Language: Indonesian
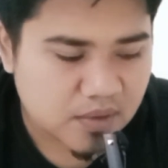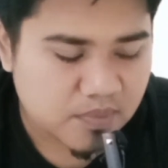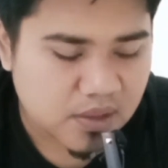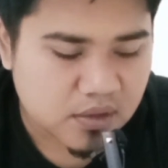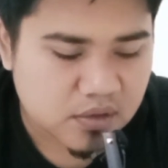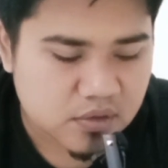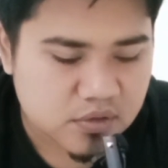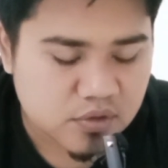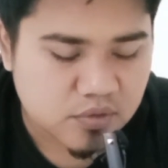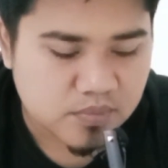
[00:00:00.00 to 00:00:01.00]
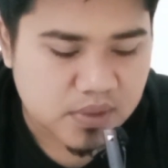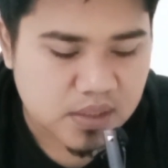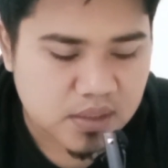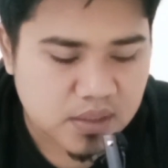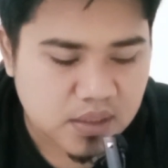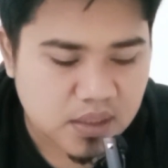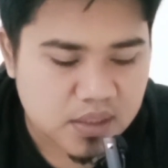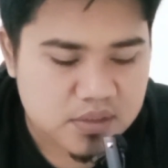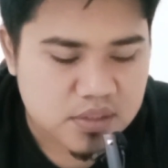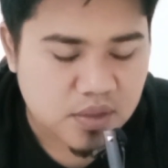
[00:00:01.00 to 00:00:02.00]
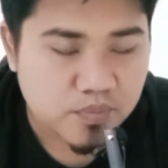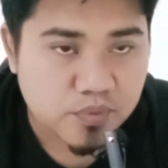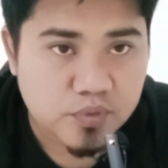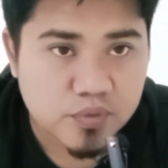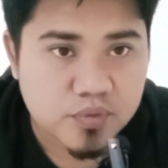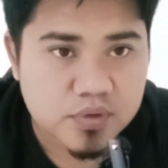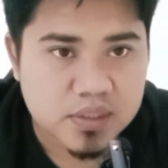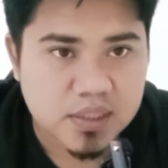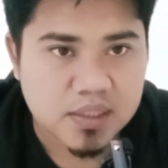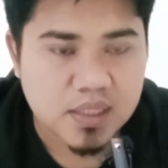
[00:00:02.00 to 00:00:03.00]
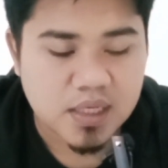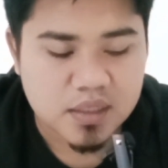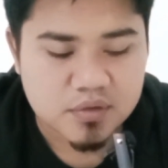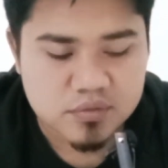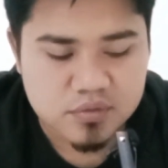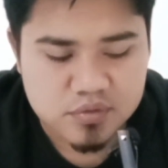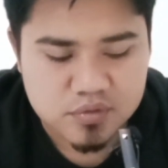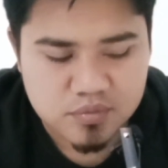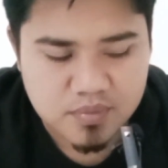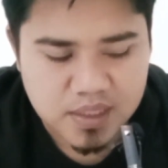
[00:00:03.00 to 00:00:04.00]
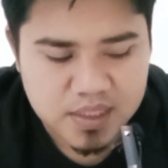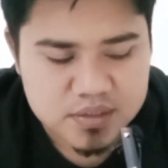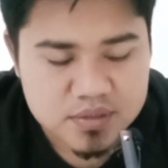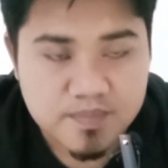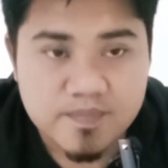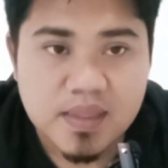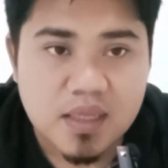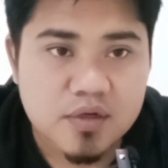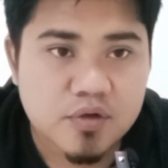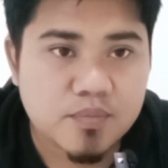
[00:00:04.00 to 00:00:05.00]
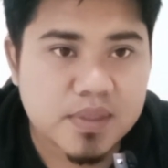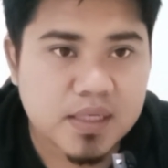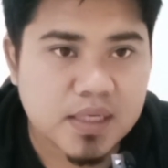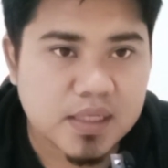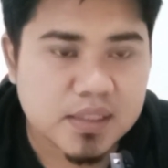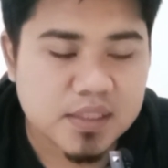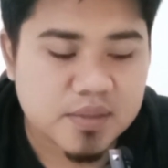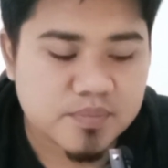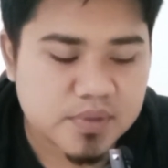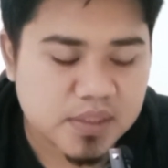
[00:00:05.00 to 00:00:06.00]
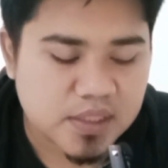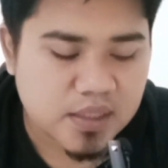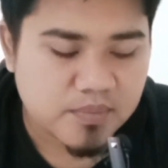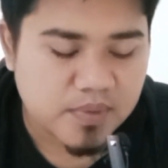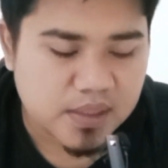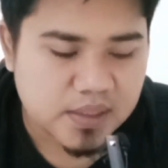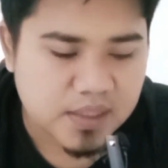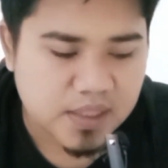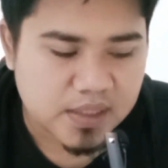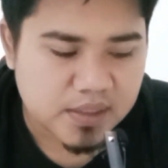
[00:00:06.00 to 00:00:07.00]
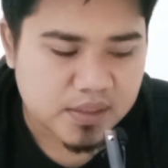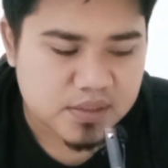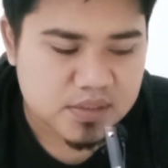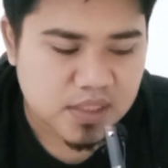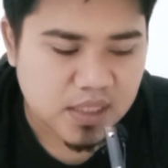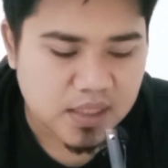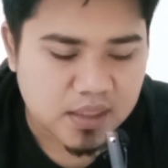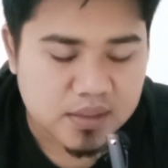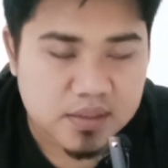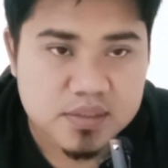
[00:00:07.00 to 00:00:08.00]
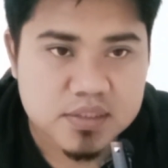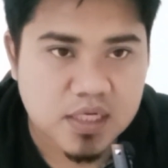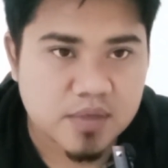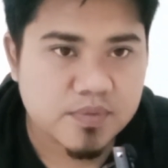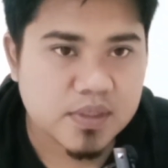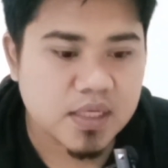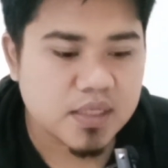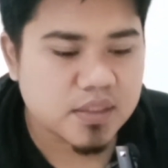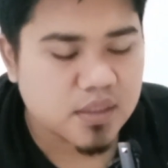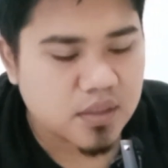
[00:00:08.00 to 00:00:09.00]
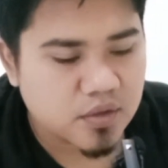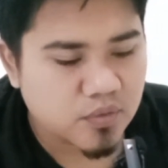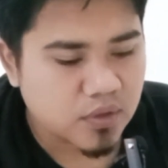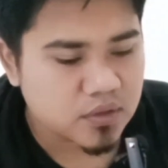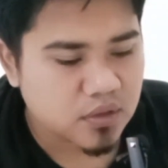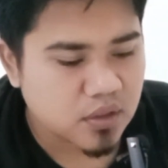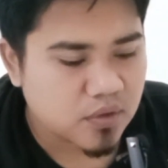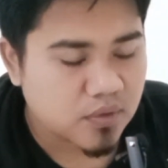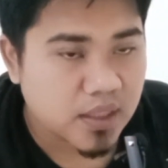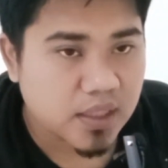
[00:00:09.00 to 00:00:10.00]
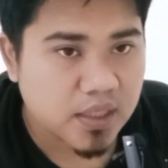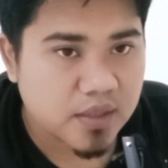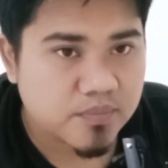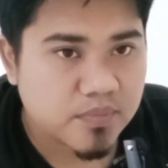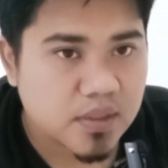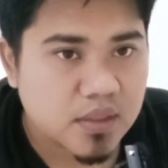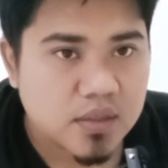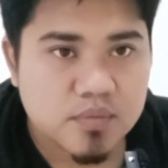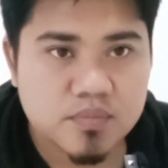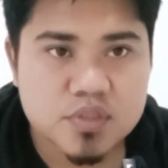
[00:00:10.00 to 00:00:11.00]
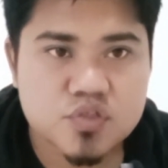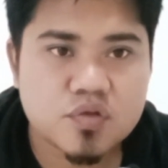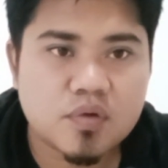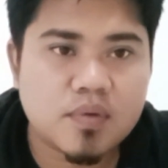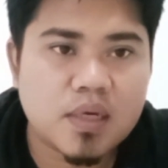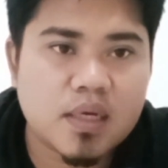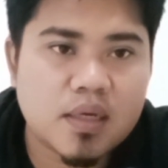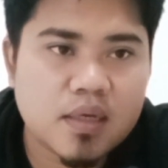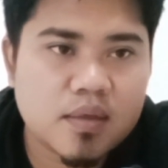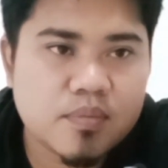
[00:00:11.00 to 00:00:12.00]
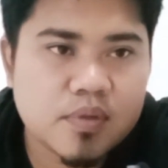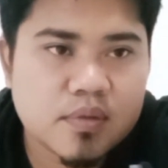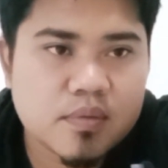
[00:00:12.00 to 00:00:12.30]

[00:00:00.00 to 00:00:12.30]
makhraj nomor k 10 tina anu 17 nomor genep tina bagian lisan cekap helanya wallahu alam bisawab